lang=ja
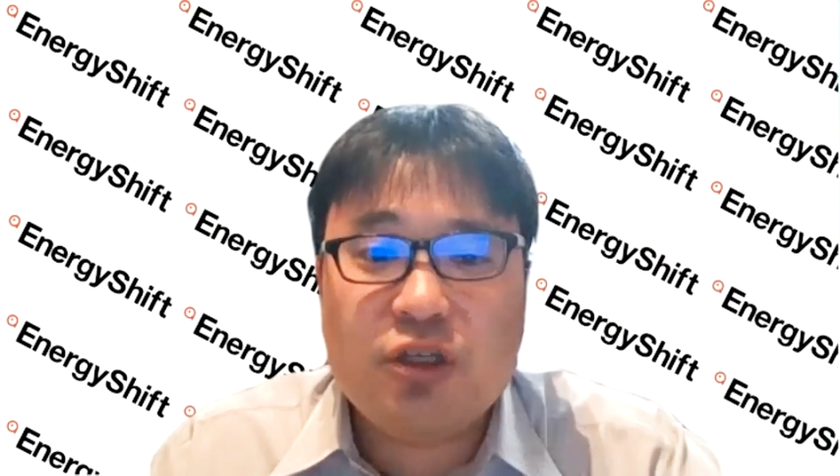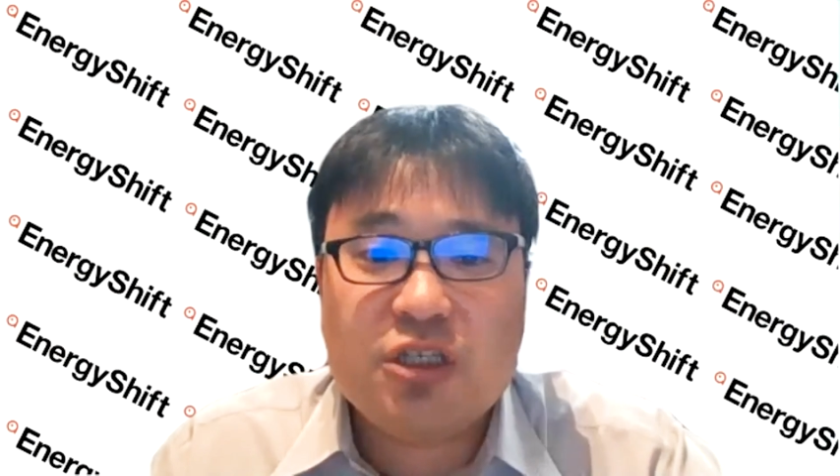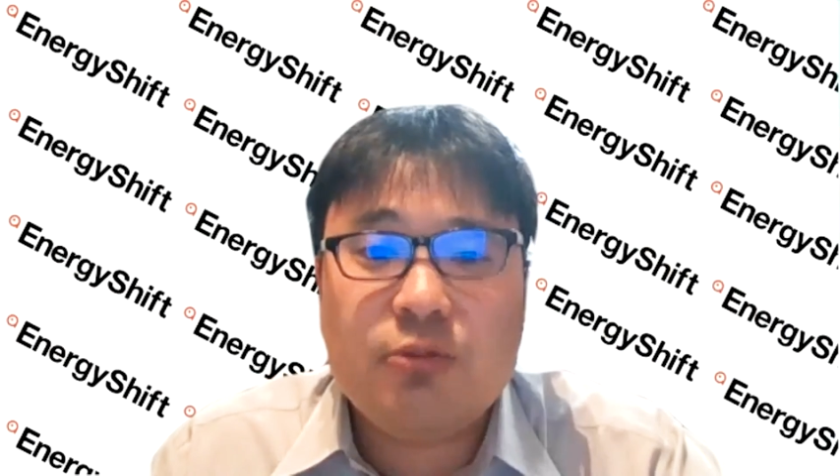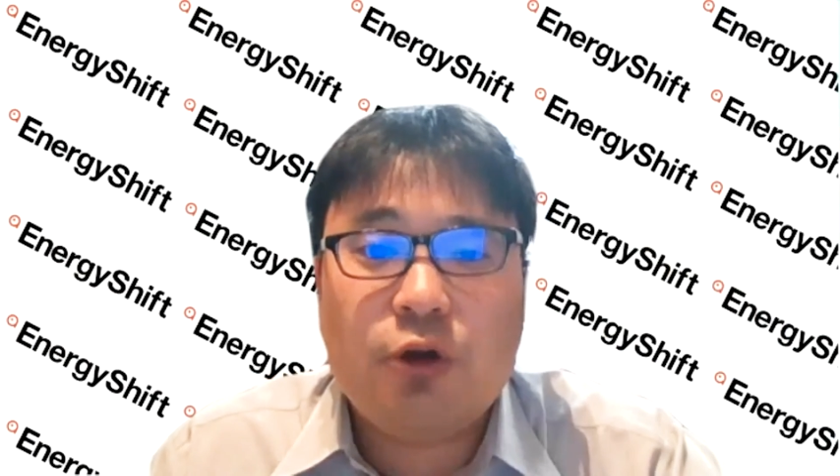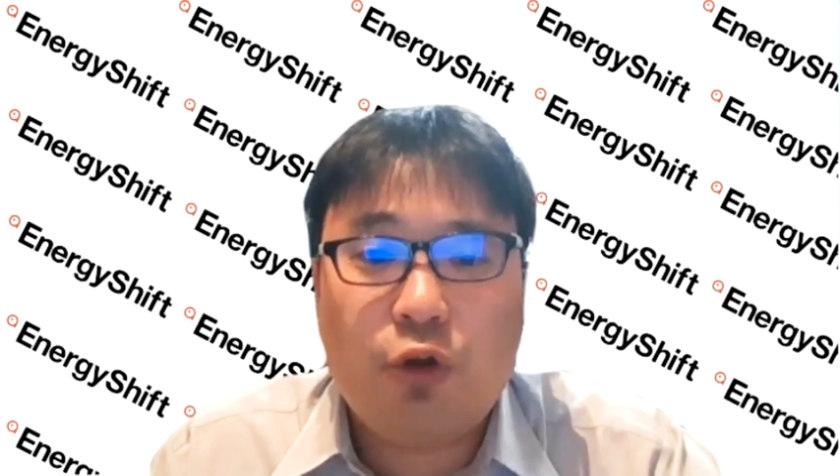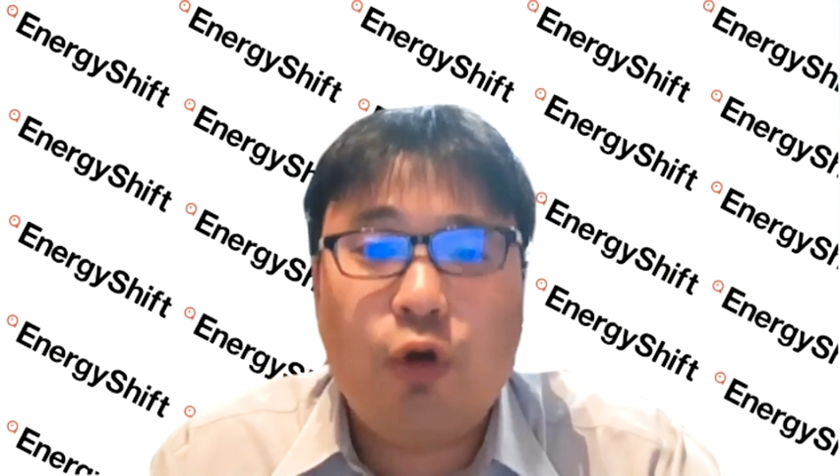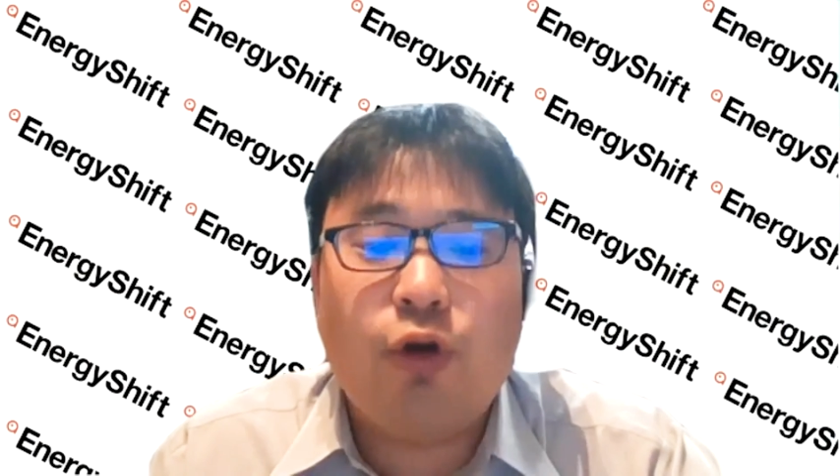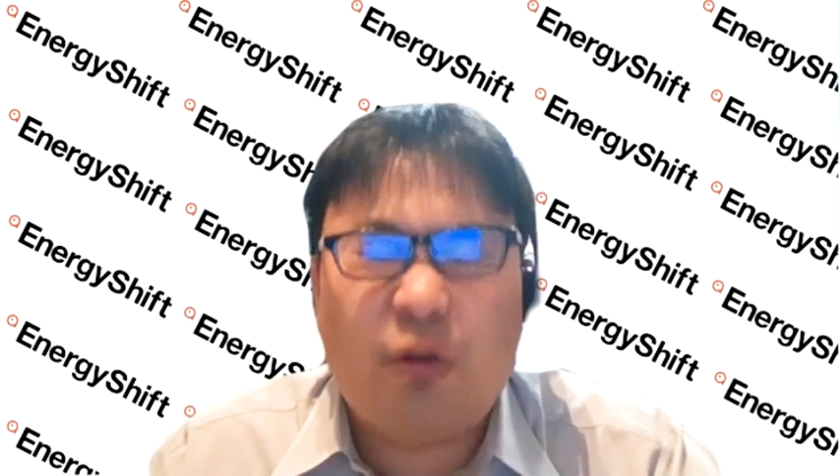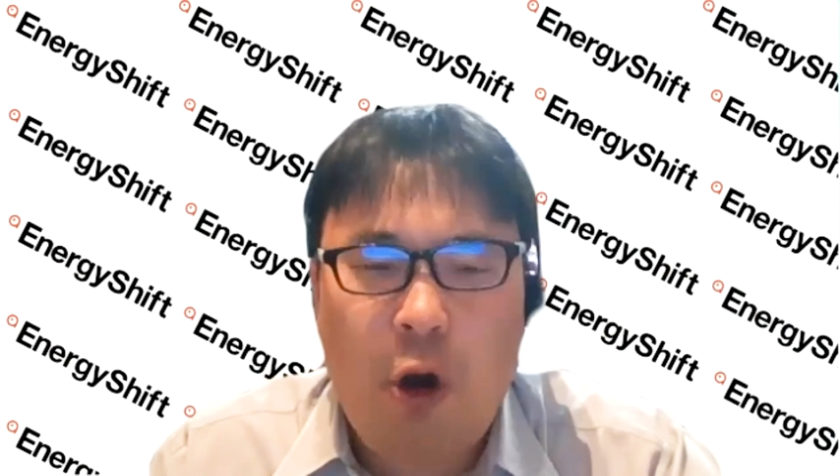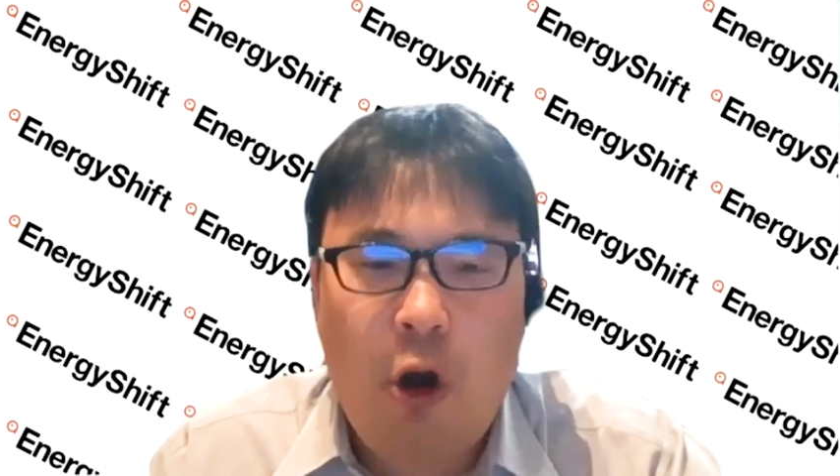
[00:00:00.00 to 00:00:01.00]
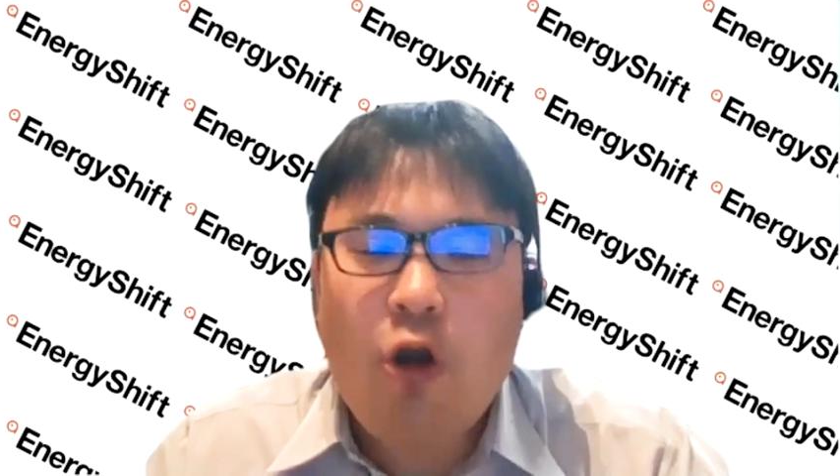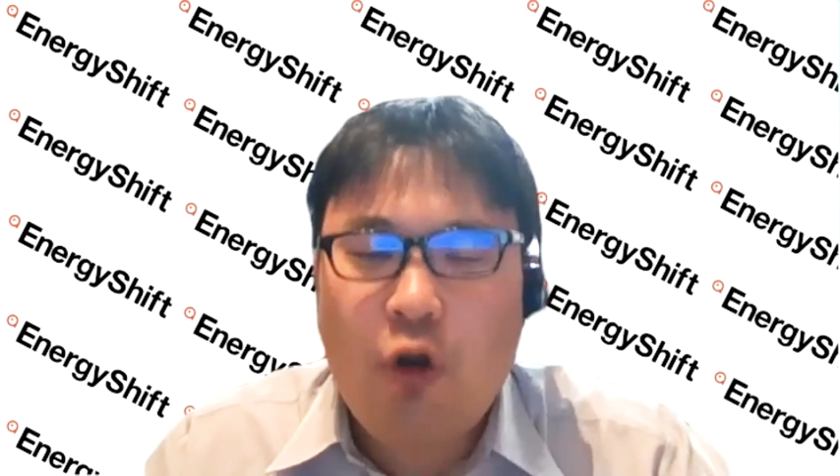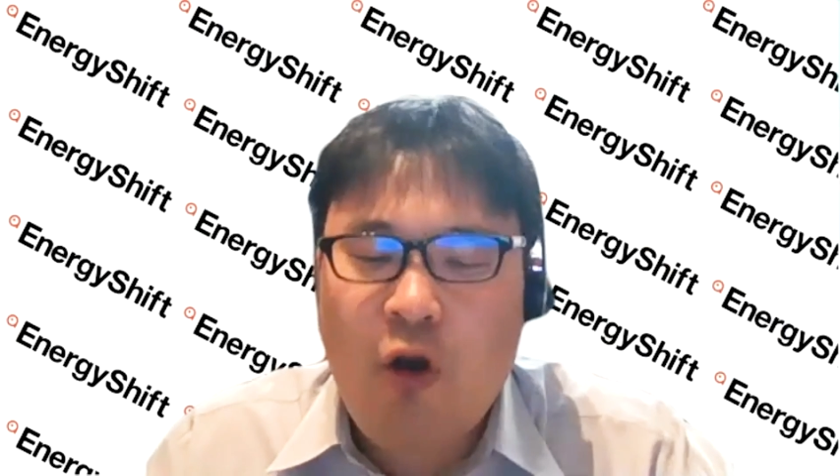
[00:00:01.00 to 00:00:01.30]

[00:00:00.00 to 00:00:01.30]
トリチウムの量よりも、